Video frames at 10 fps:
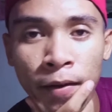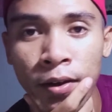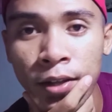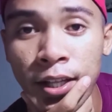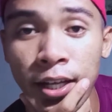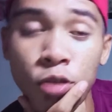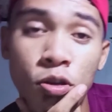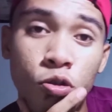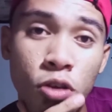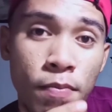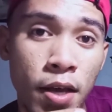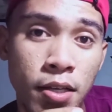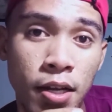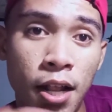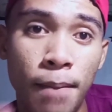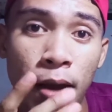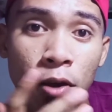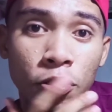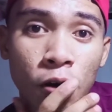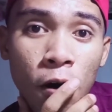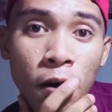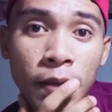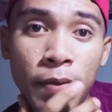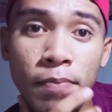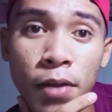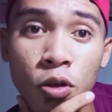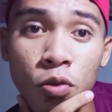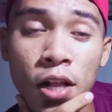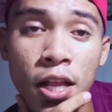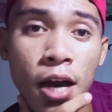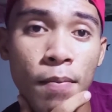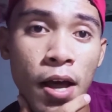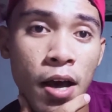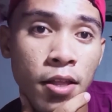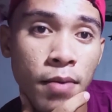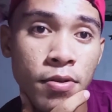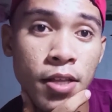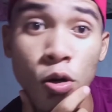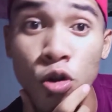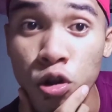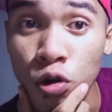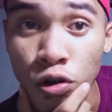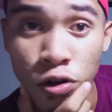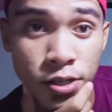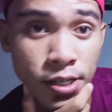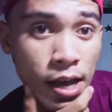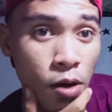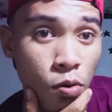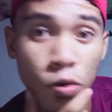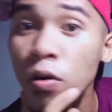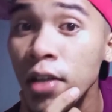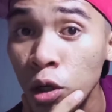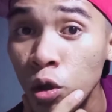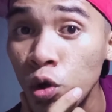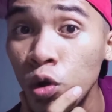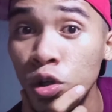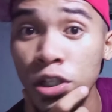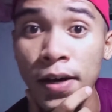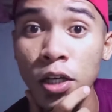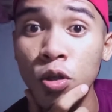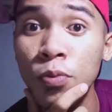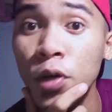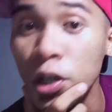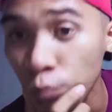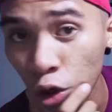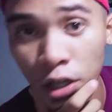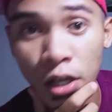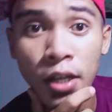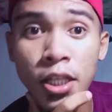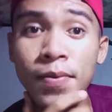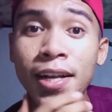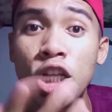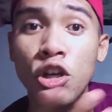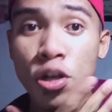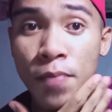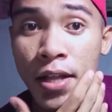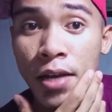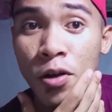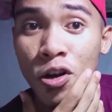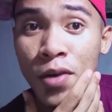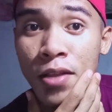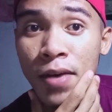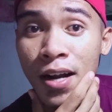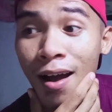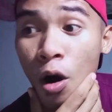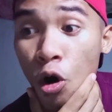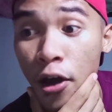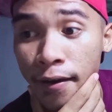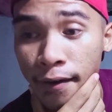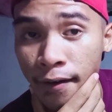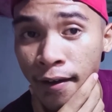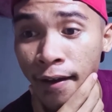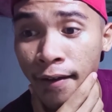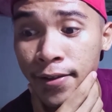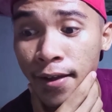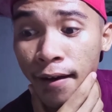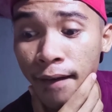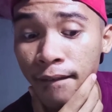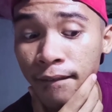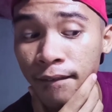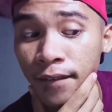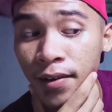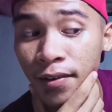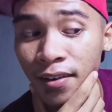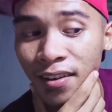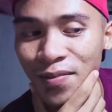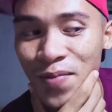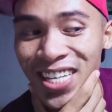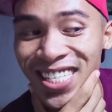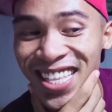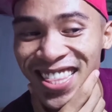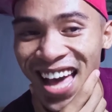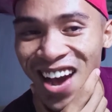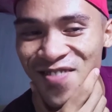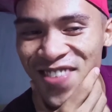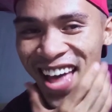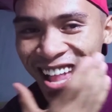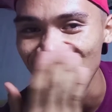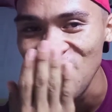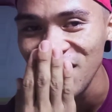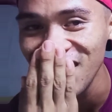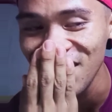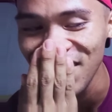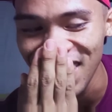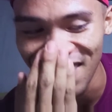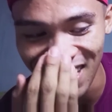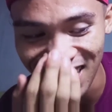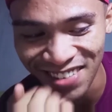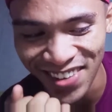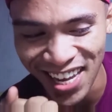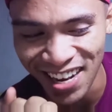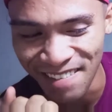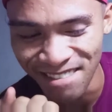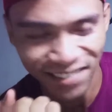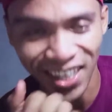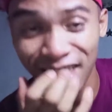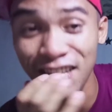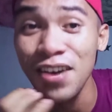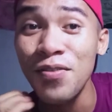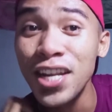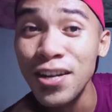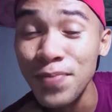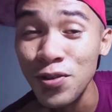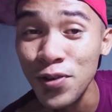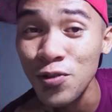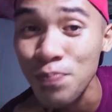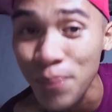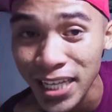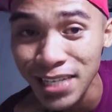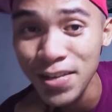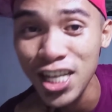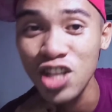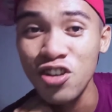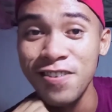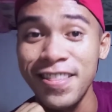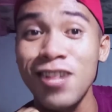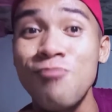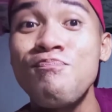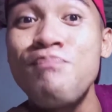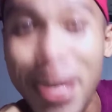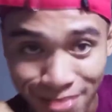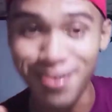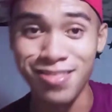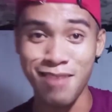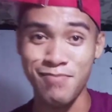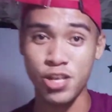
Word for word: Yung nag-swim-swimming, sa naglabay ko to, kadabit-bet ko tuwalya, Tapos nalunod-lunod sa, oo, nalunod-lunod sa kayo di Pokemon. Tis manino nyo man, kabaluman man maglangoy. Sang masinda, oh, madalom, ano, madalom, si madalom. Matiyaw mo na nung patabik ng pek si manino niya, naglumpat, nagdala.